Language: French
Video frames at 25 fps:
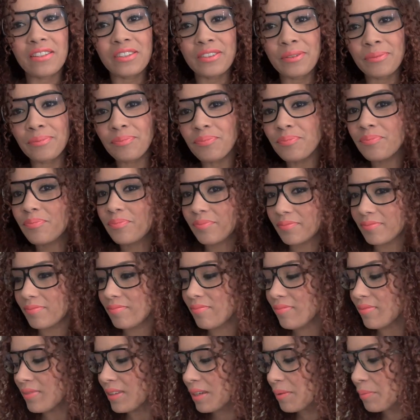Euh,
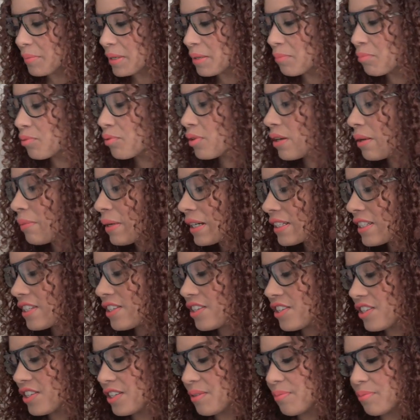mais bon, la marque
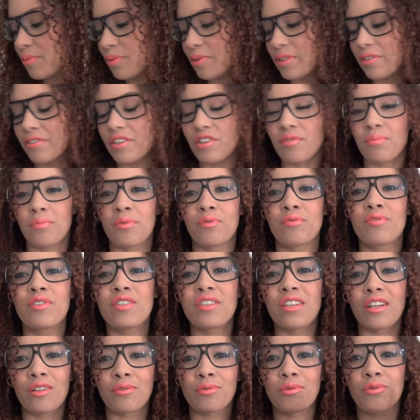TJ me donnait vachement
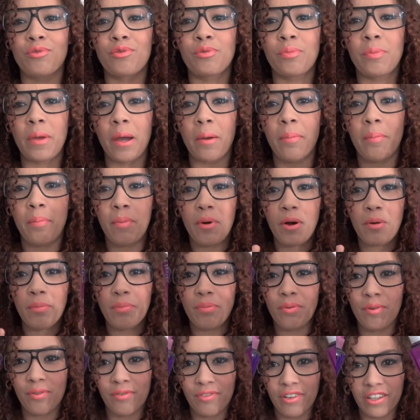envie, c'est un truc super
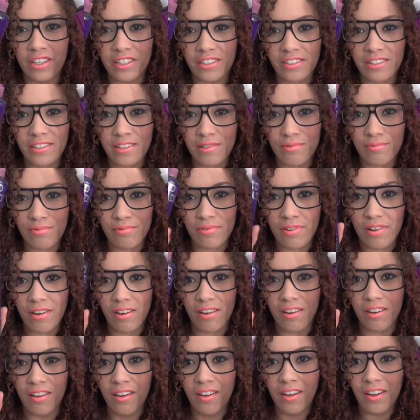pop, vous voyez, c'est des
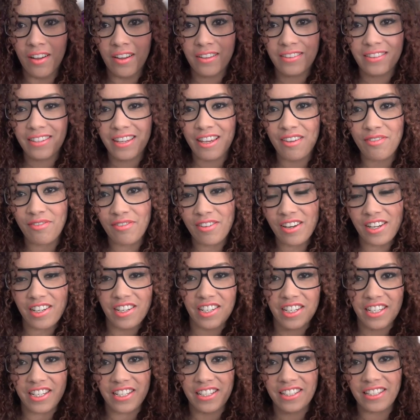couleurs très
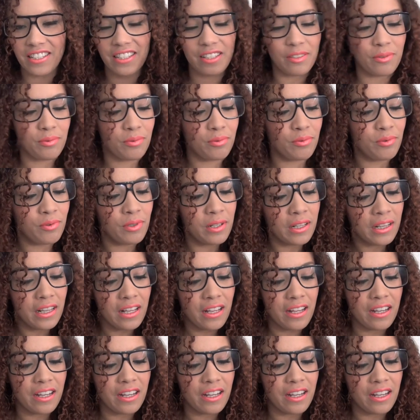flashy et tout.